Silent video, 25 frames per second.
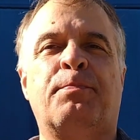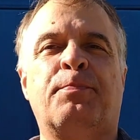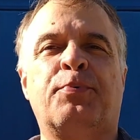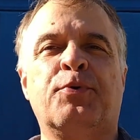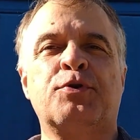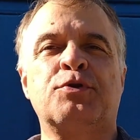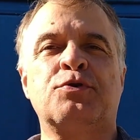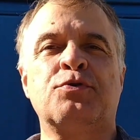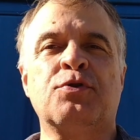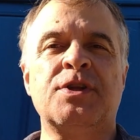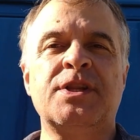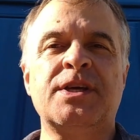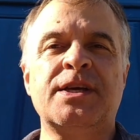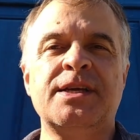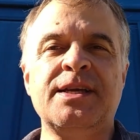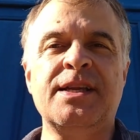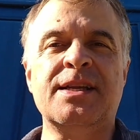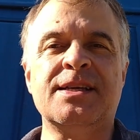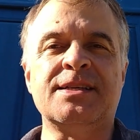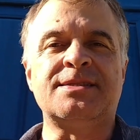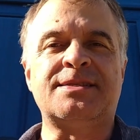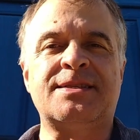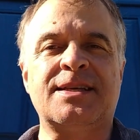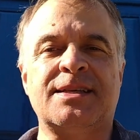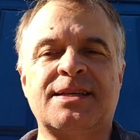toda a ilha de
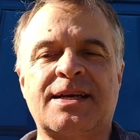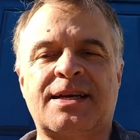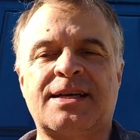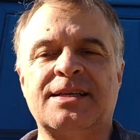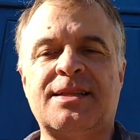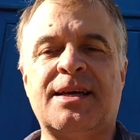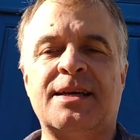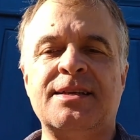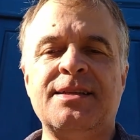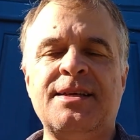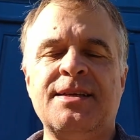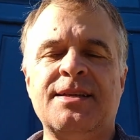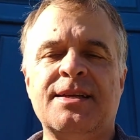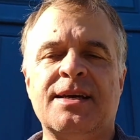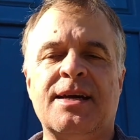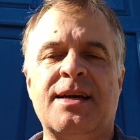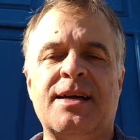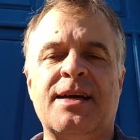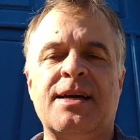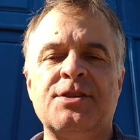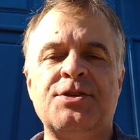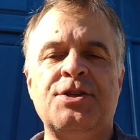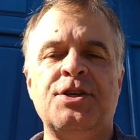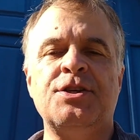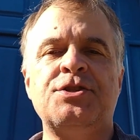Santa Catarina a
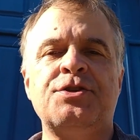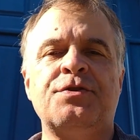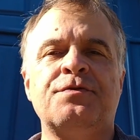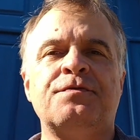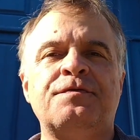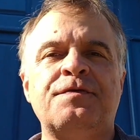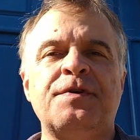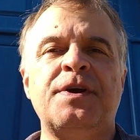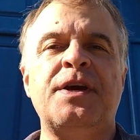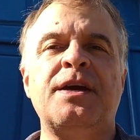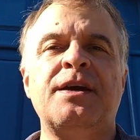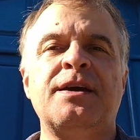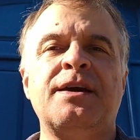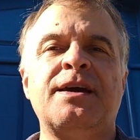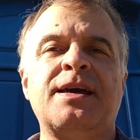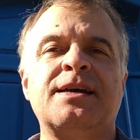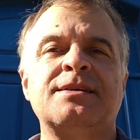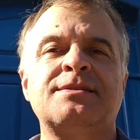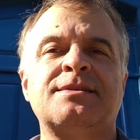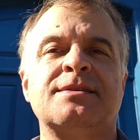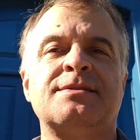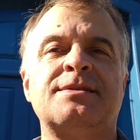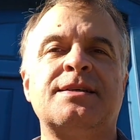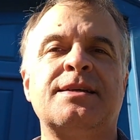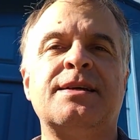gente vê
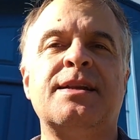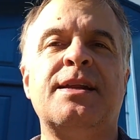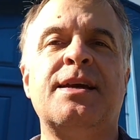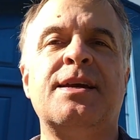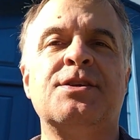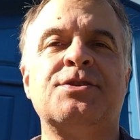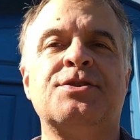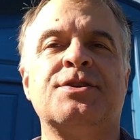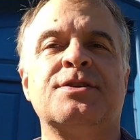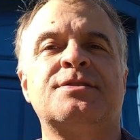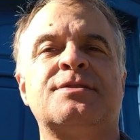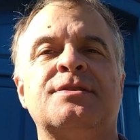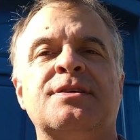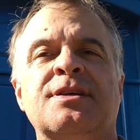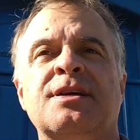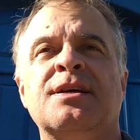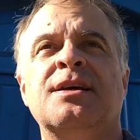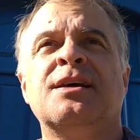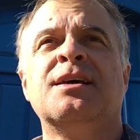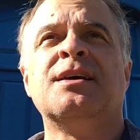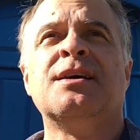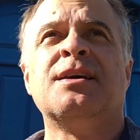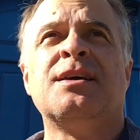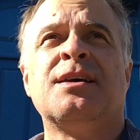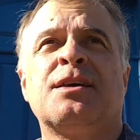essas igrejas
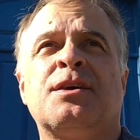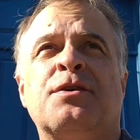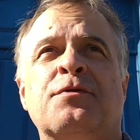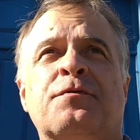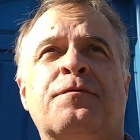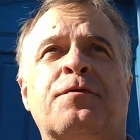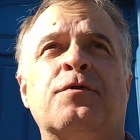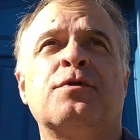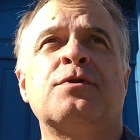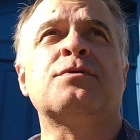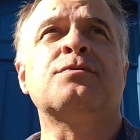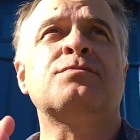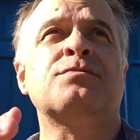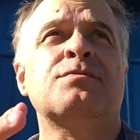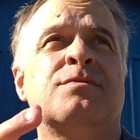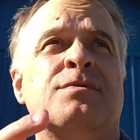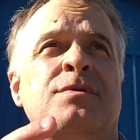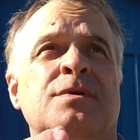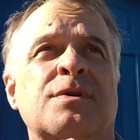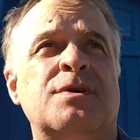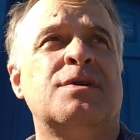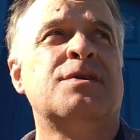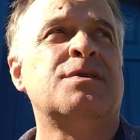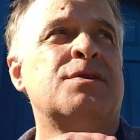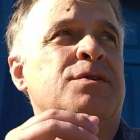que foram
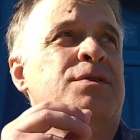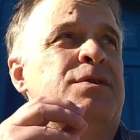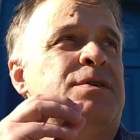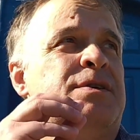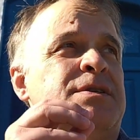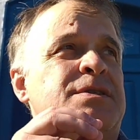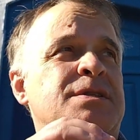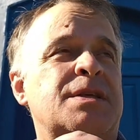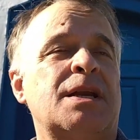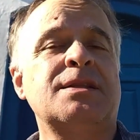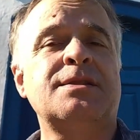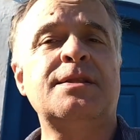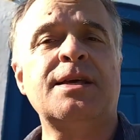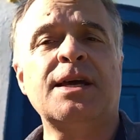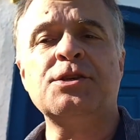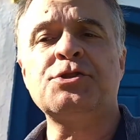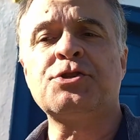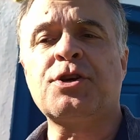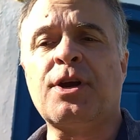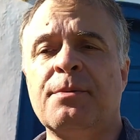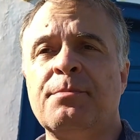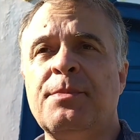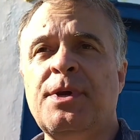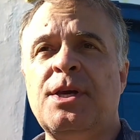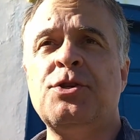
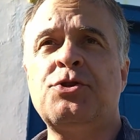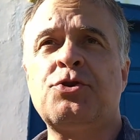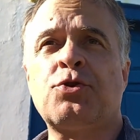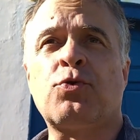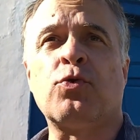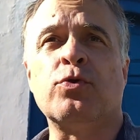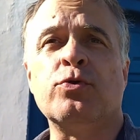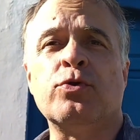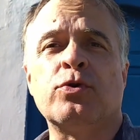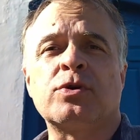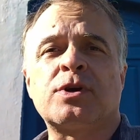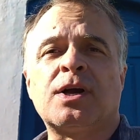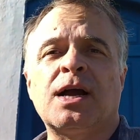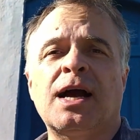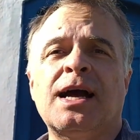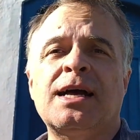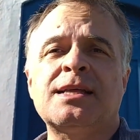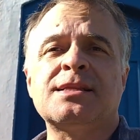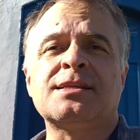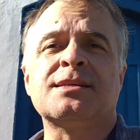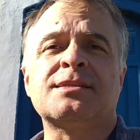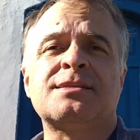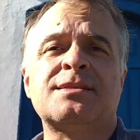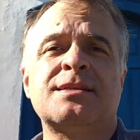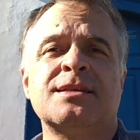estrategicamente
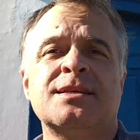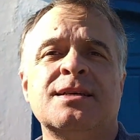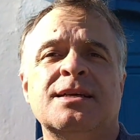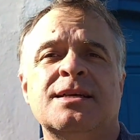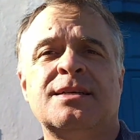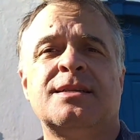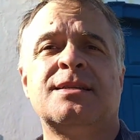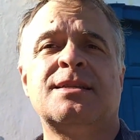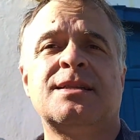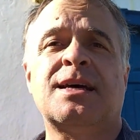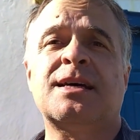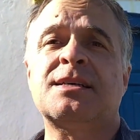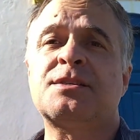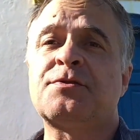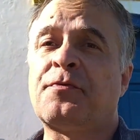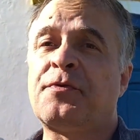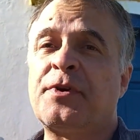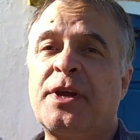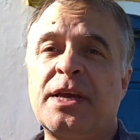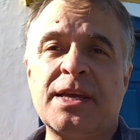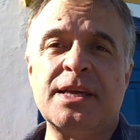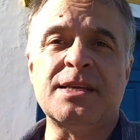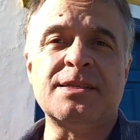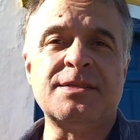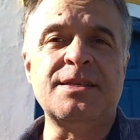colocadas nas
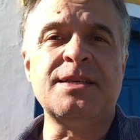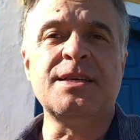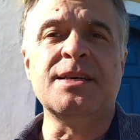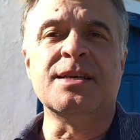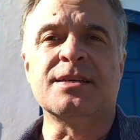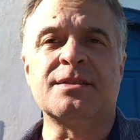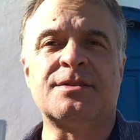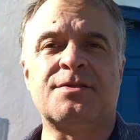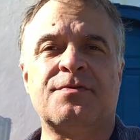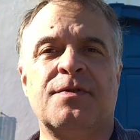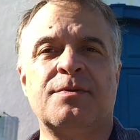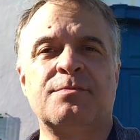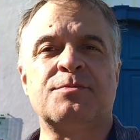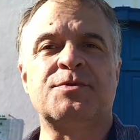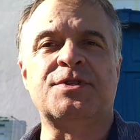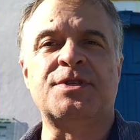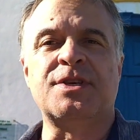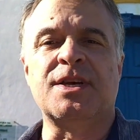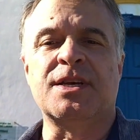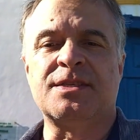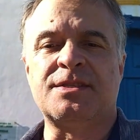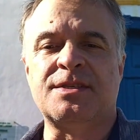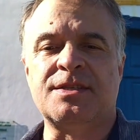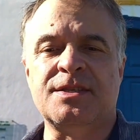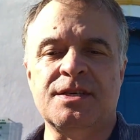freguesias, vamos dizer
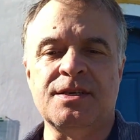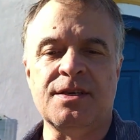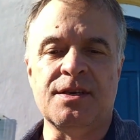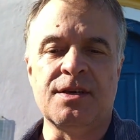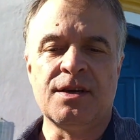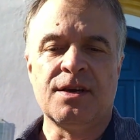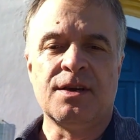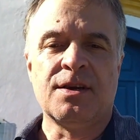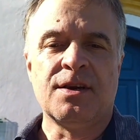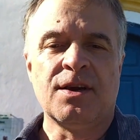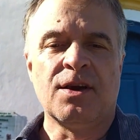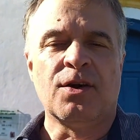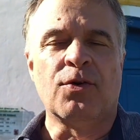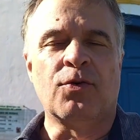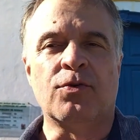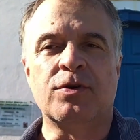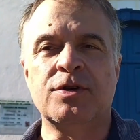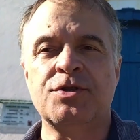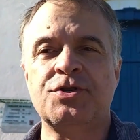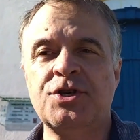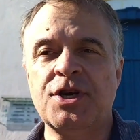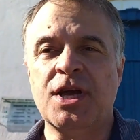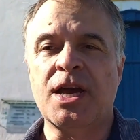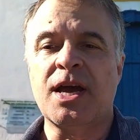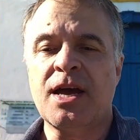assim,
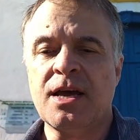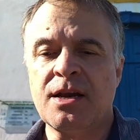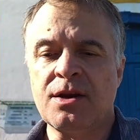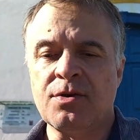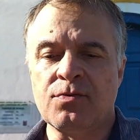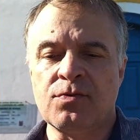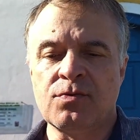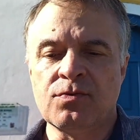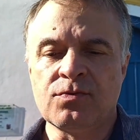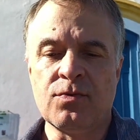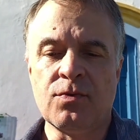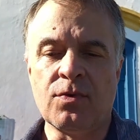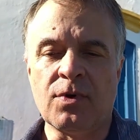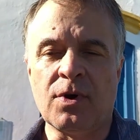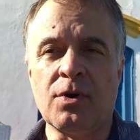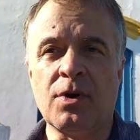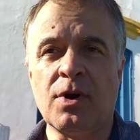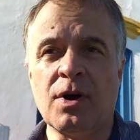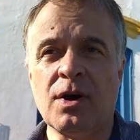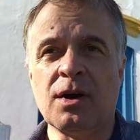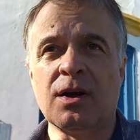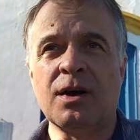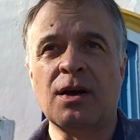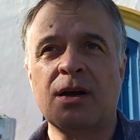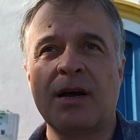onde eram uh,
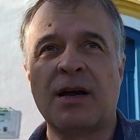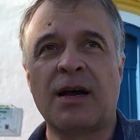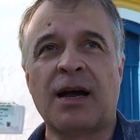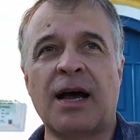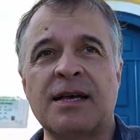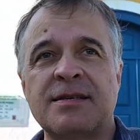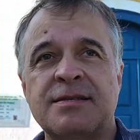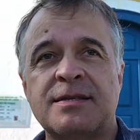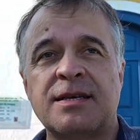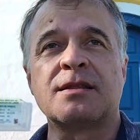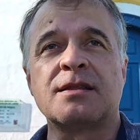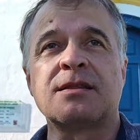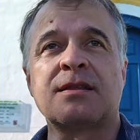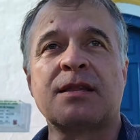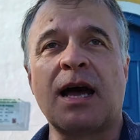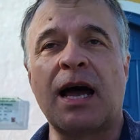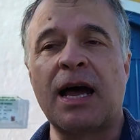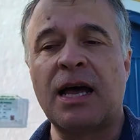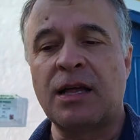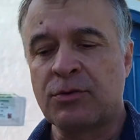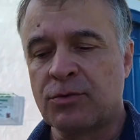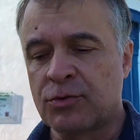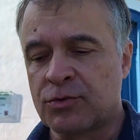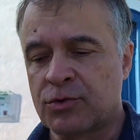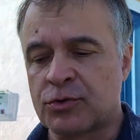
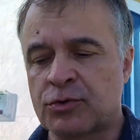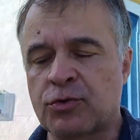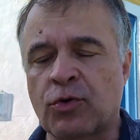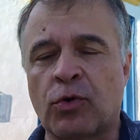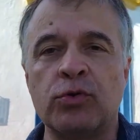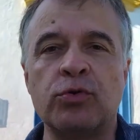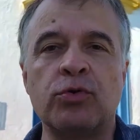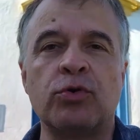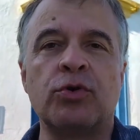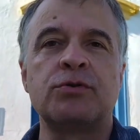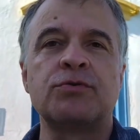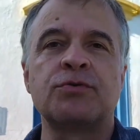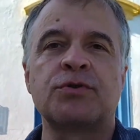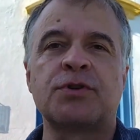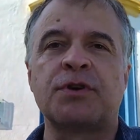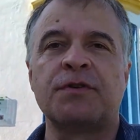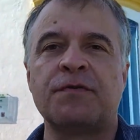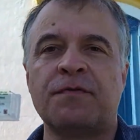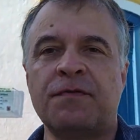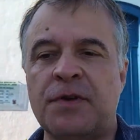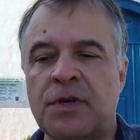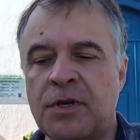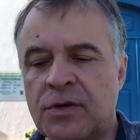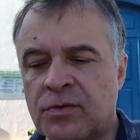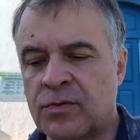assentados os colonos que
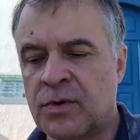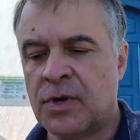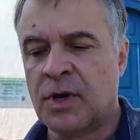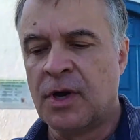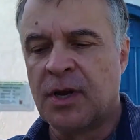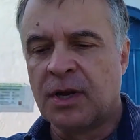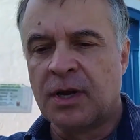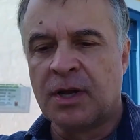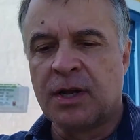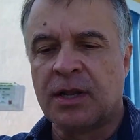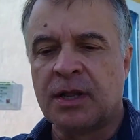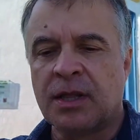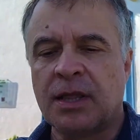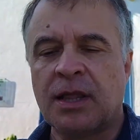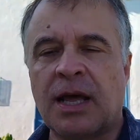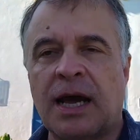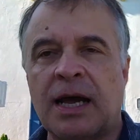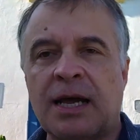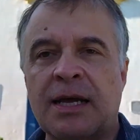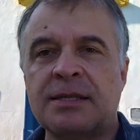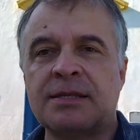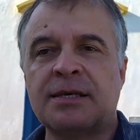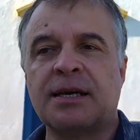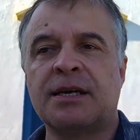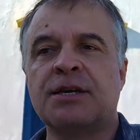vinham lá
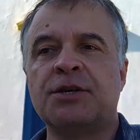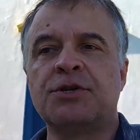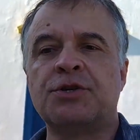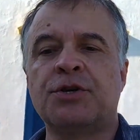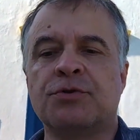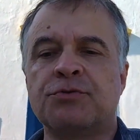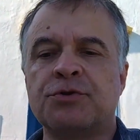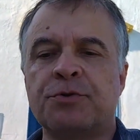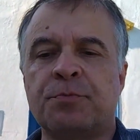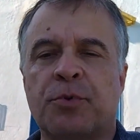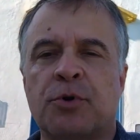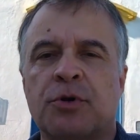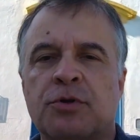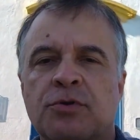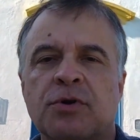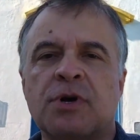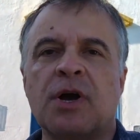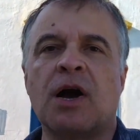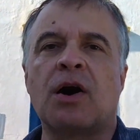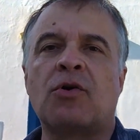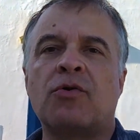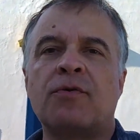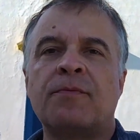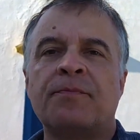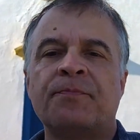da região de Portugal.